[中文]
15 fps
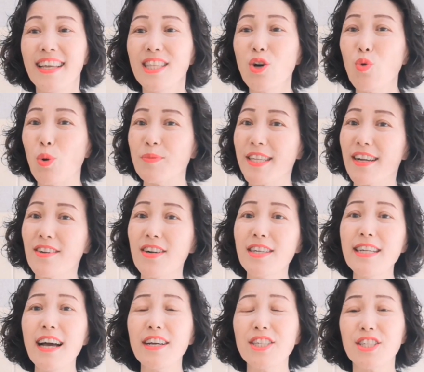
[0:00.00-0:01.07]
那我们在歌
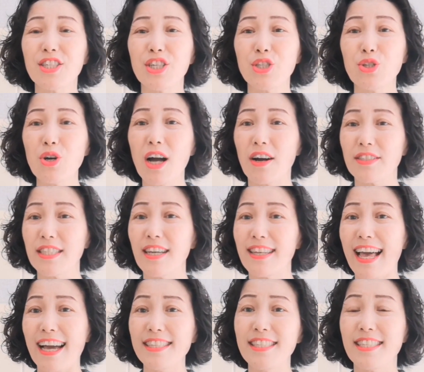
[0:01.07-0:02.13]
唱时，就好像
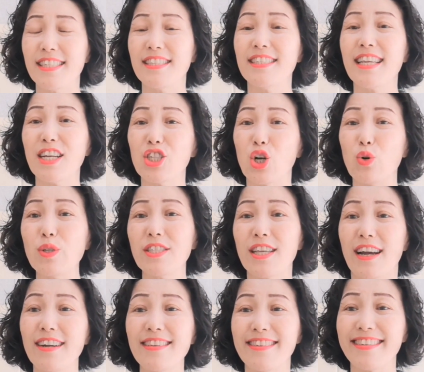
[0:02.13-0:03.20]
拉琴在揉
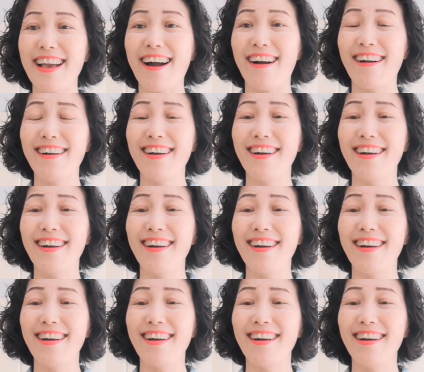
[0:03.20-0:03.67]
弦儿一样，